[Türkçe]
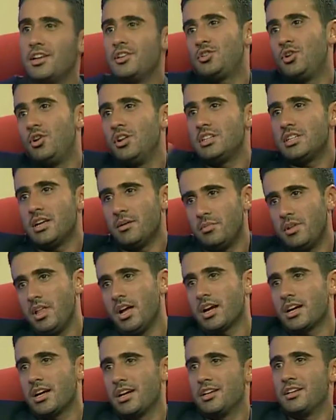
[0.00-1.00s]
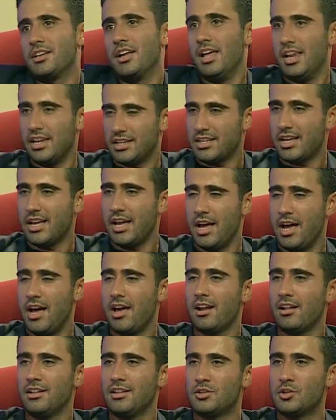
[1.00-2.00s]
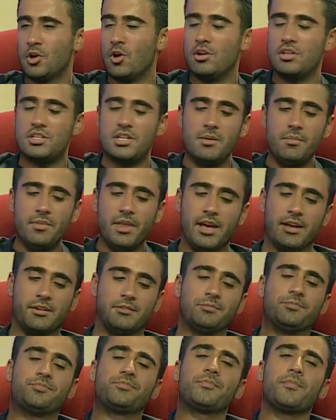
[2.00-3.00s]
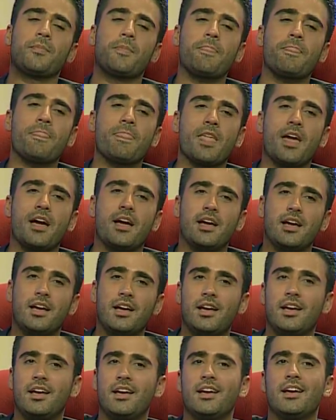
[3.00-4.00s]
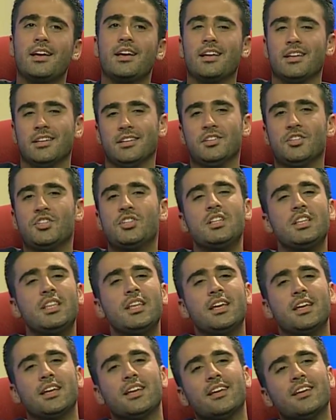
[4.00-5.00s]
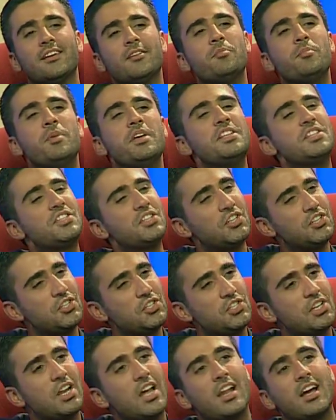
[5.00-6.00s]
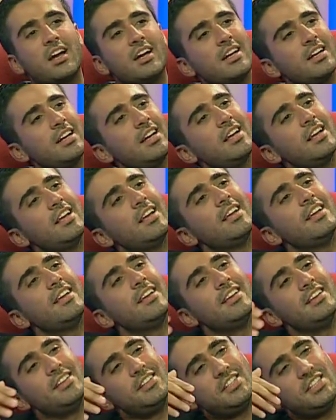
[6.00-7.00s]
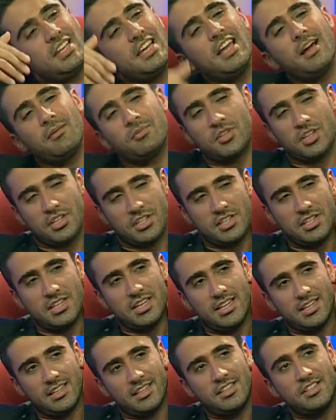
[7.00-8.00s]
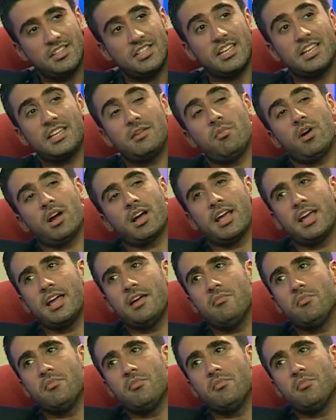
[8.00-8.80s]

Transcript: söyleyeceğim, bir dakika. Herhalde, herhalde söyleyeceğim de. Ee, şimdi beni sıkıştırarak şey yapacak şimdi. Diyecek ki bak seni Emrah,